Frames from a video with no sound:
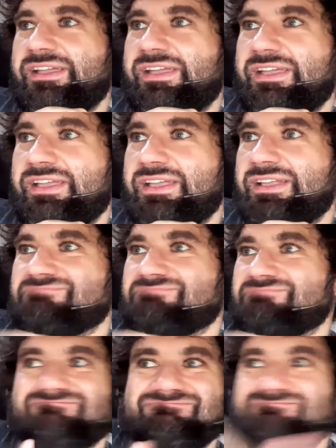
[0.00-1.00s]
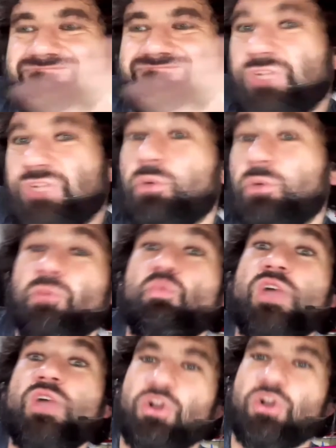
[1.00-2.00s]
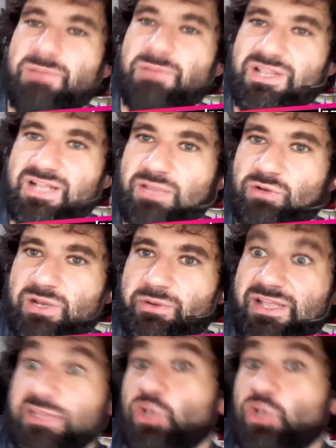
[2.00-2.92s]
Eh, lo veo muy complicado, la verdad.